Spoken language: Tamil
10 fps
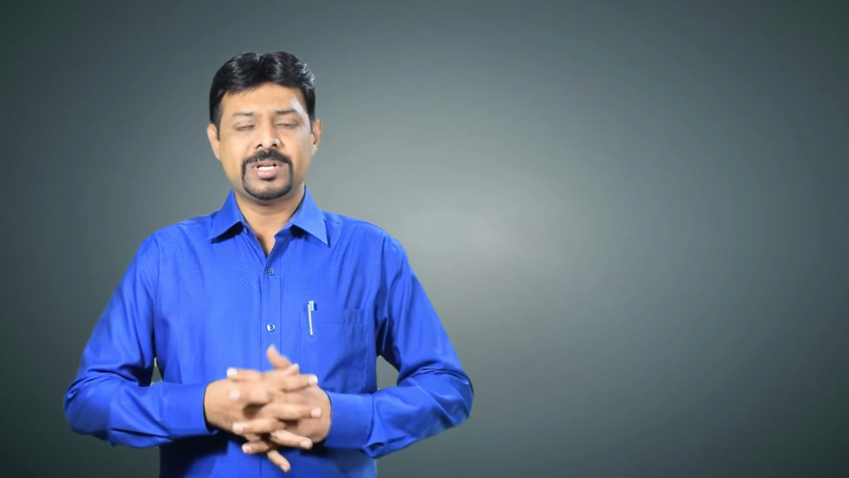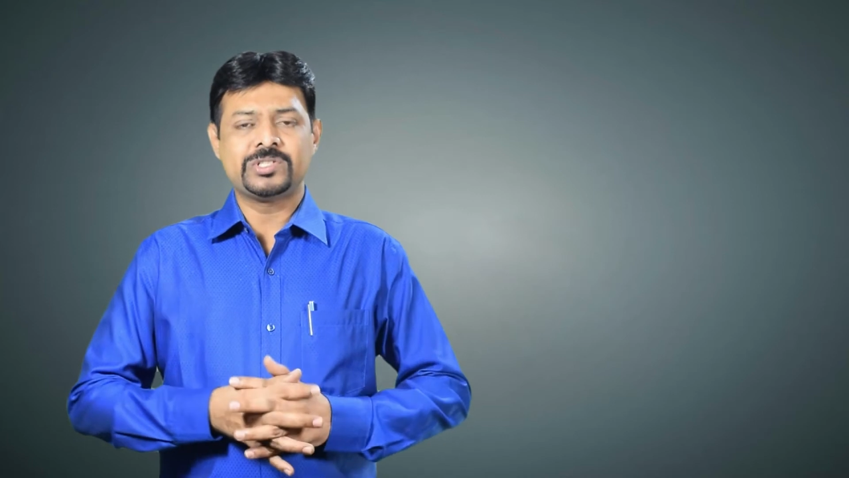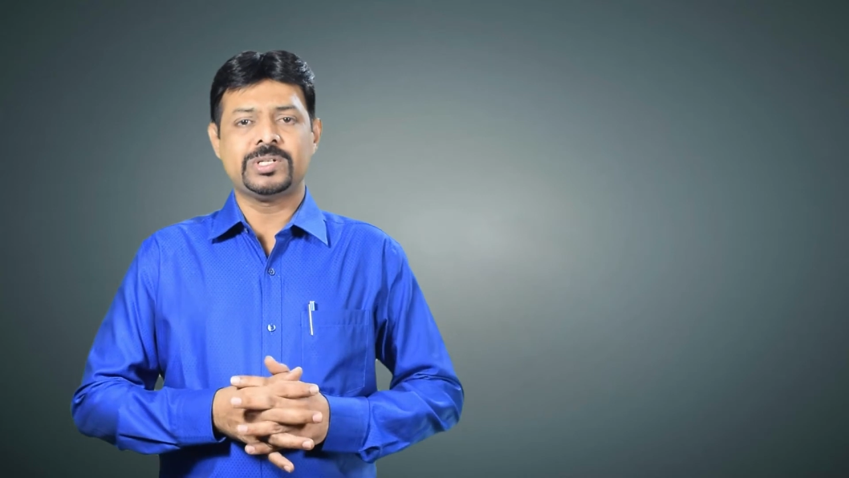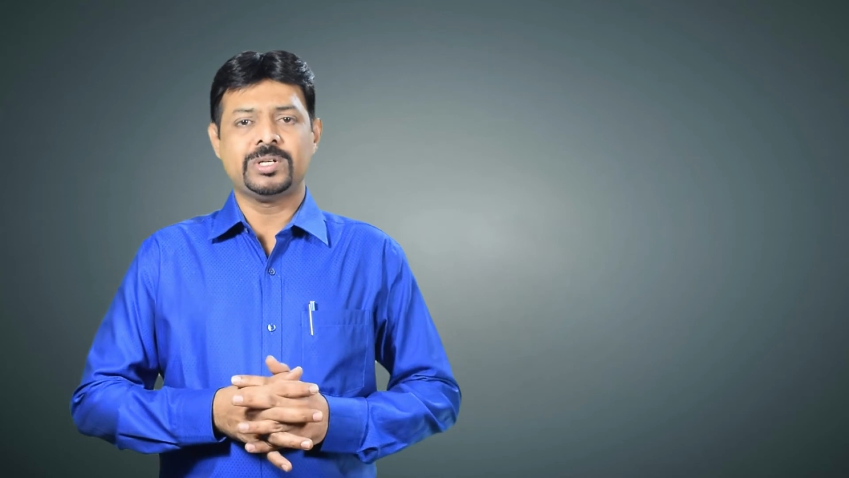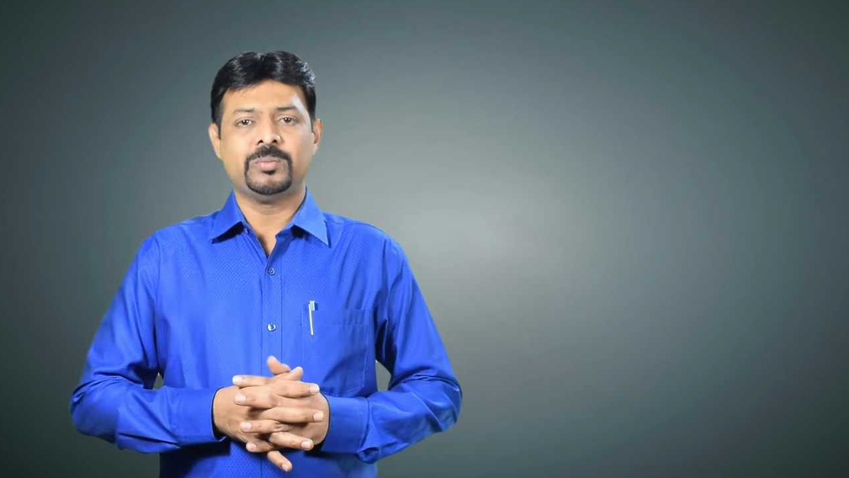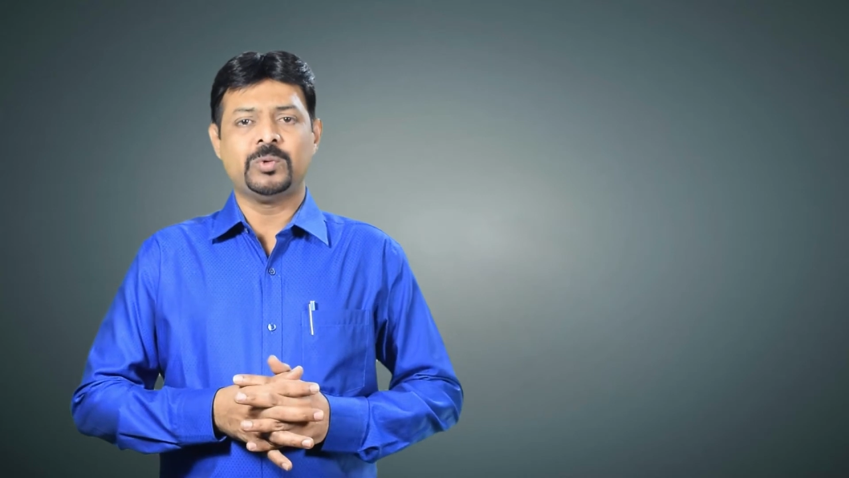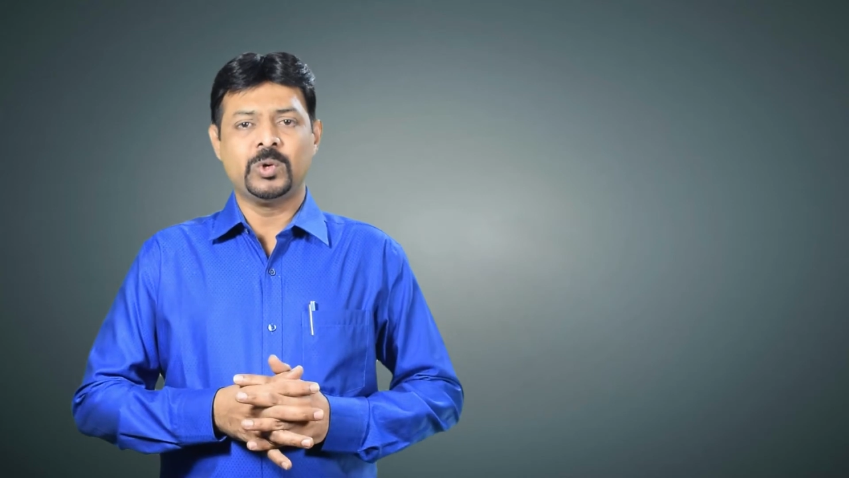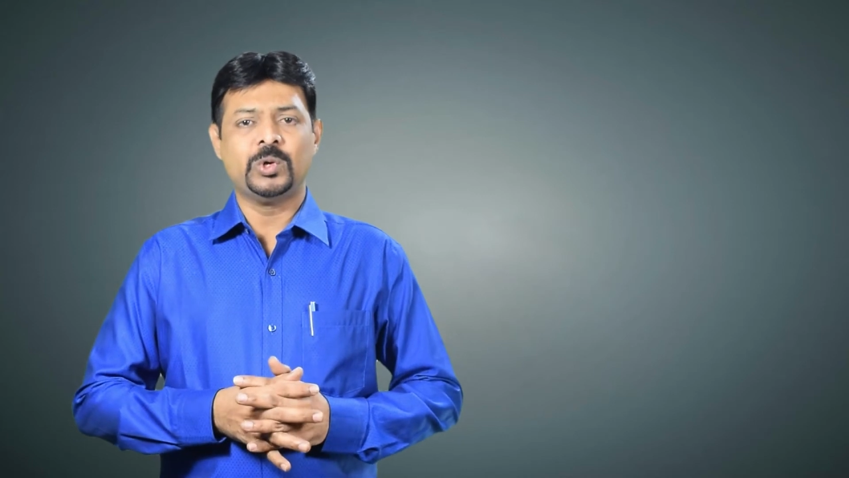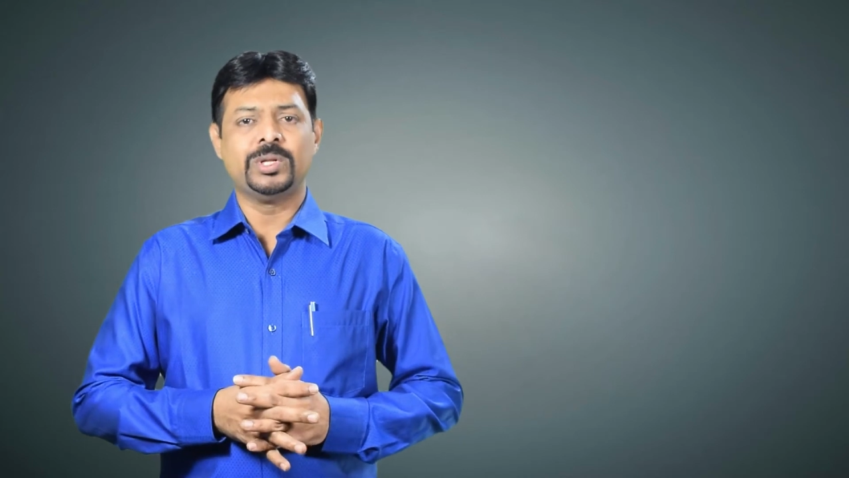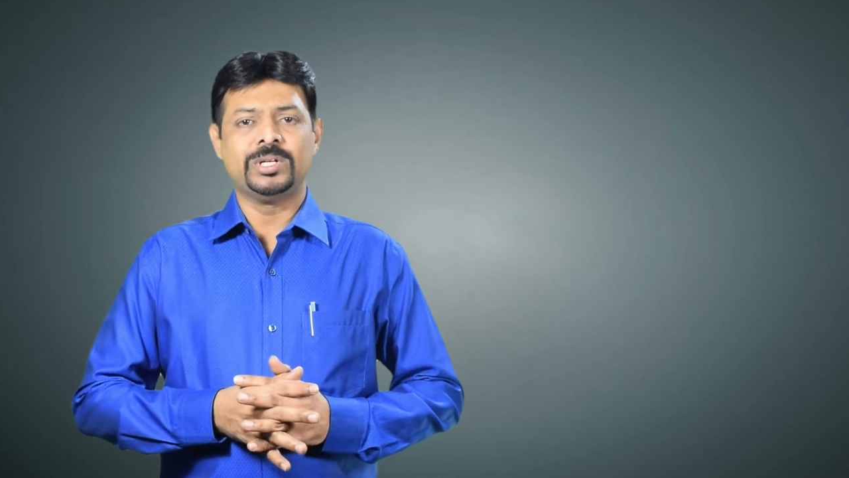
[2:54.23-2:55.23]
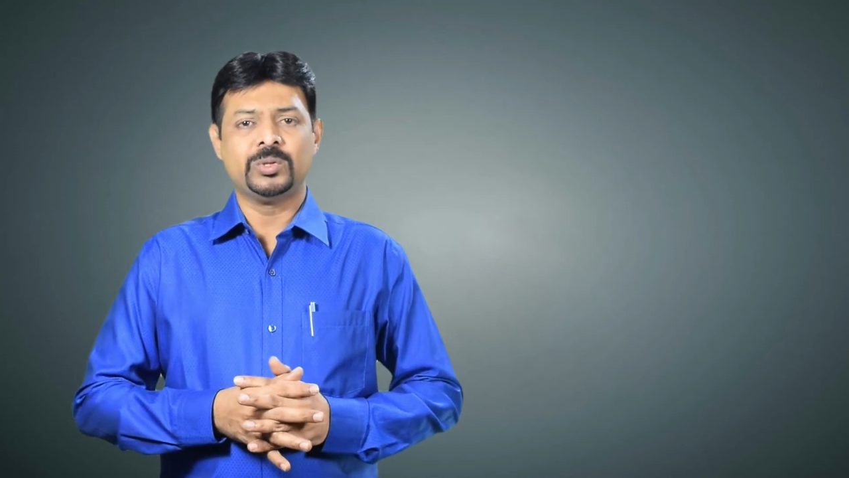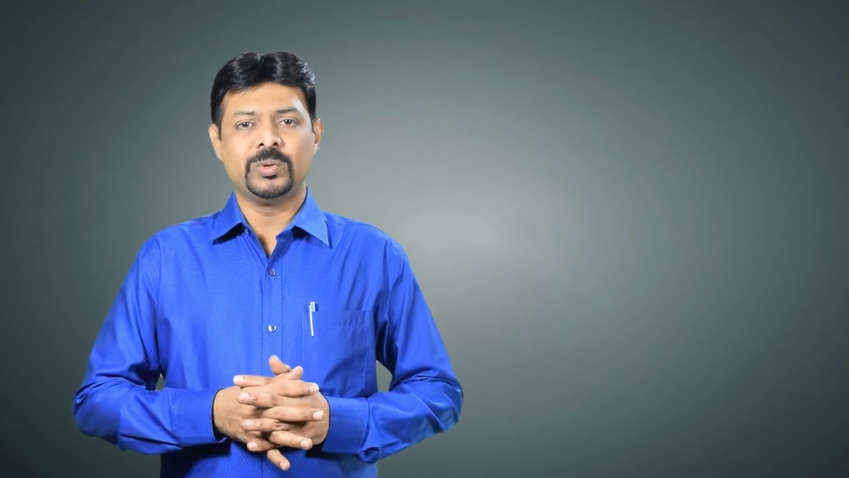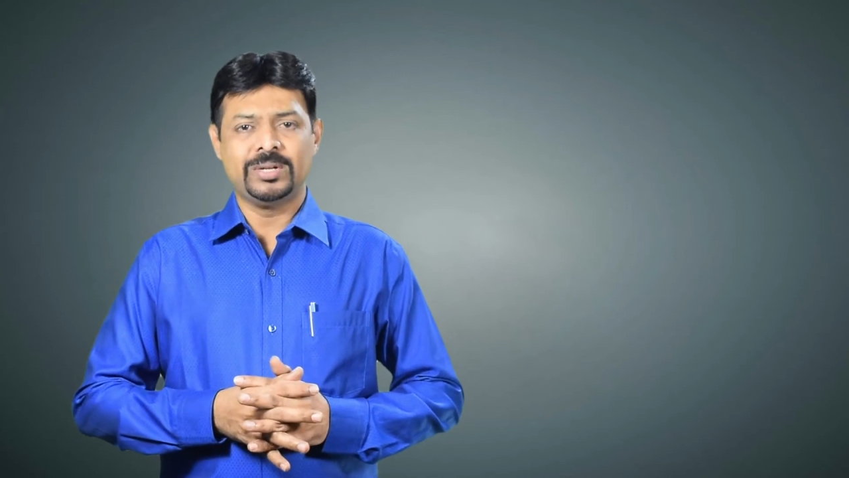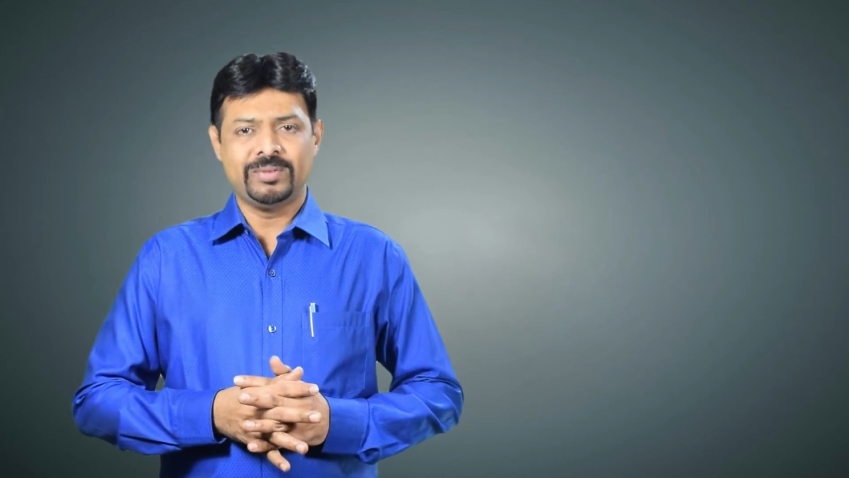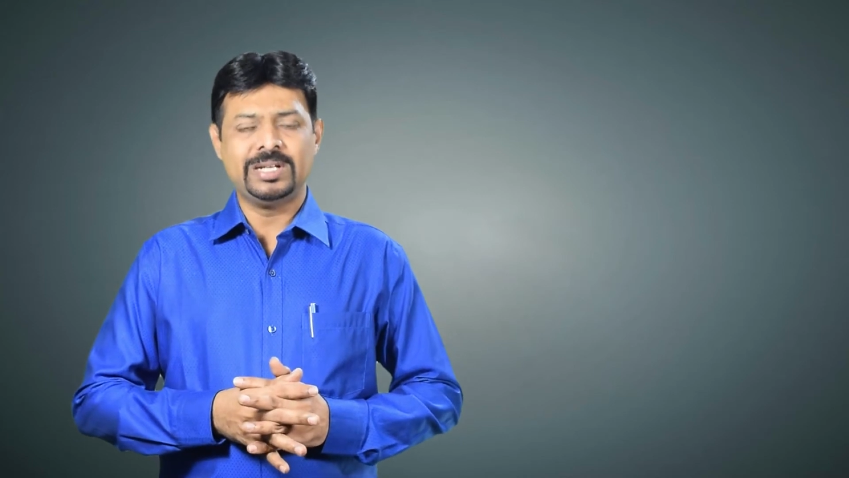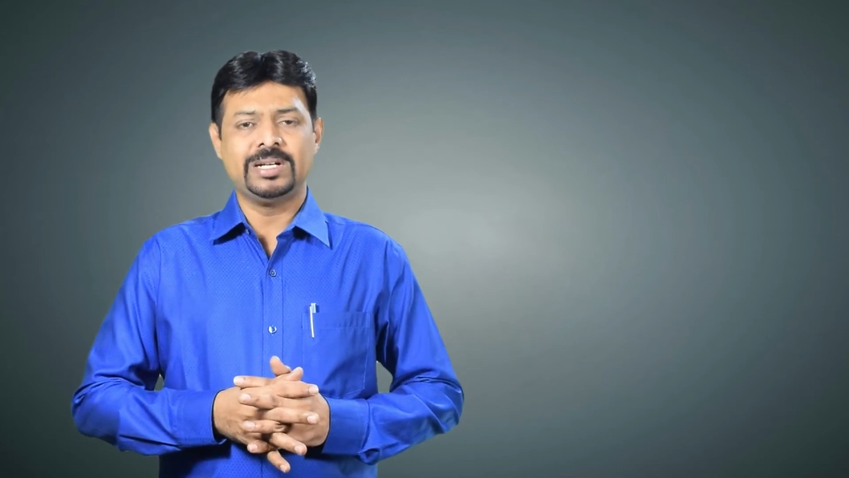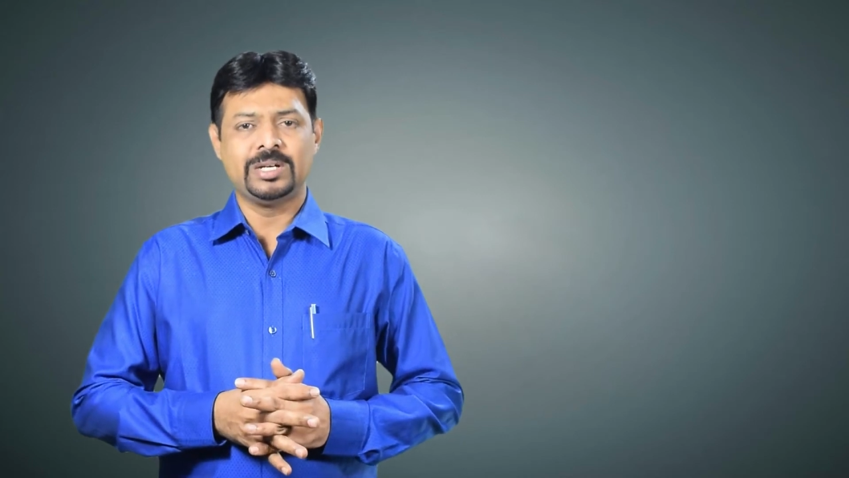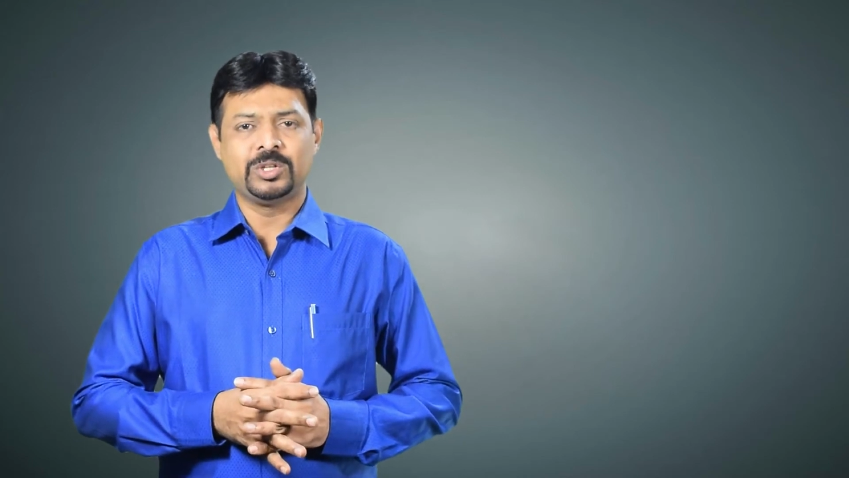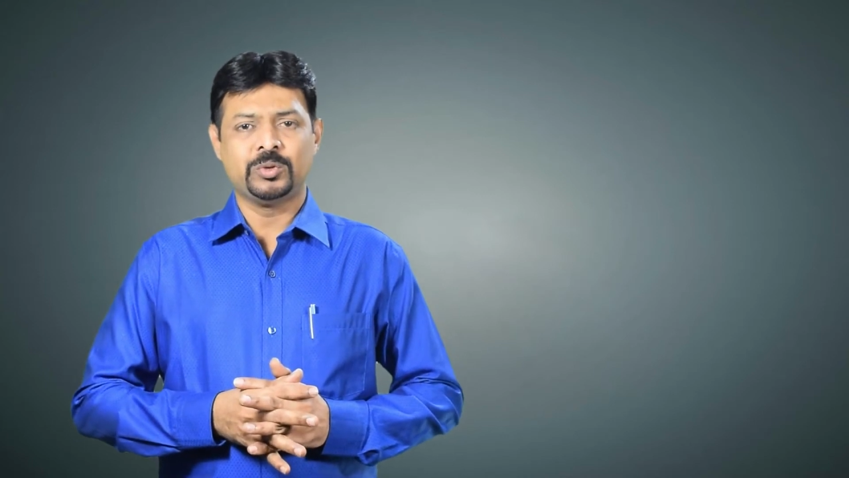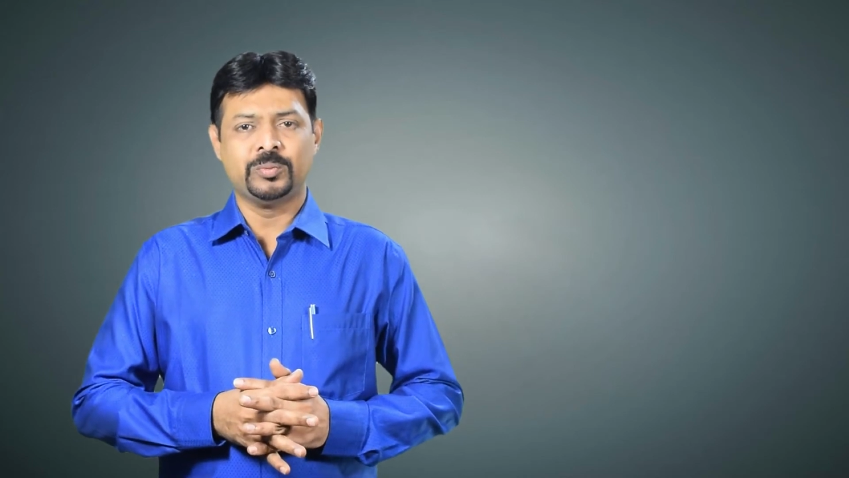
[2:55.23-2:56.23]
பிரசன்னம் உங்களோடு இருந்து உங்களை
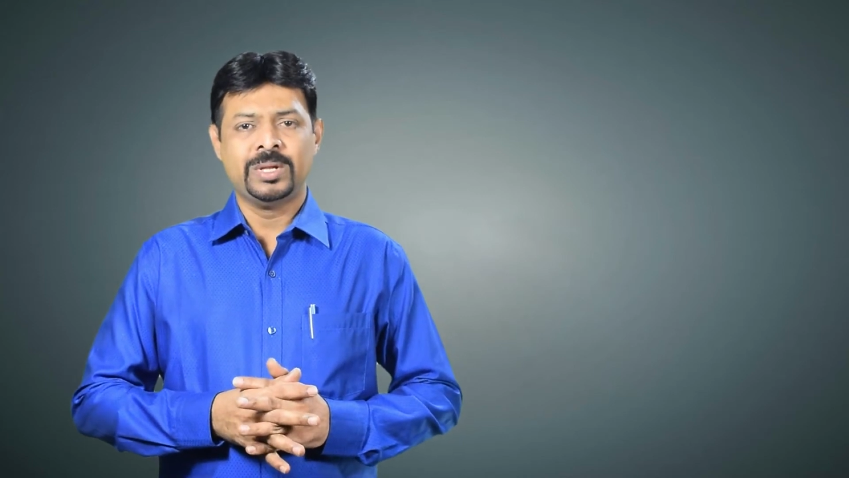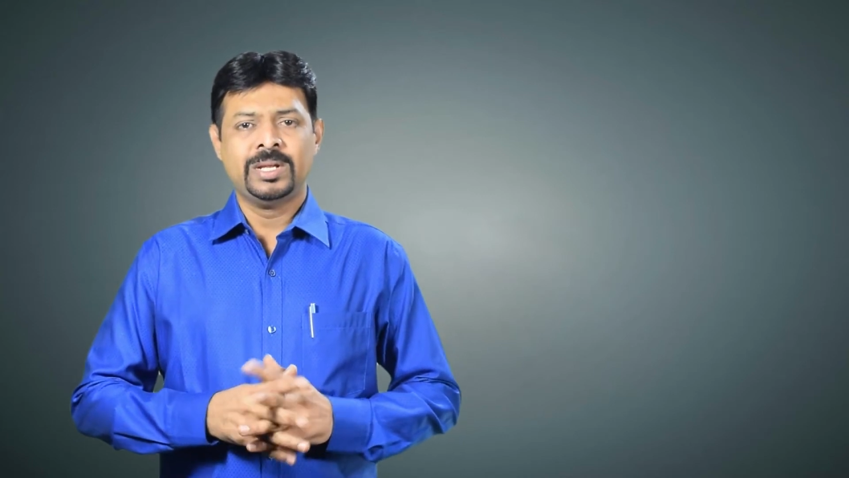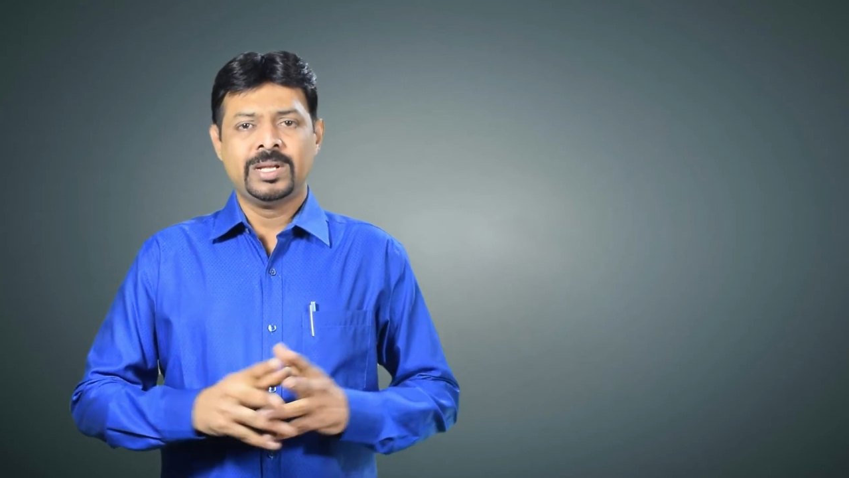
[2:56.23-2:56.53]
வழிநடத்தும்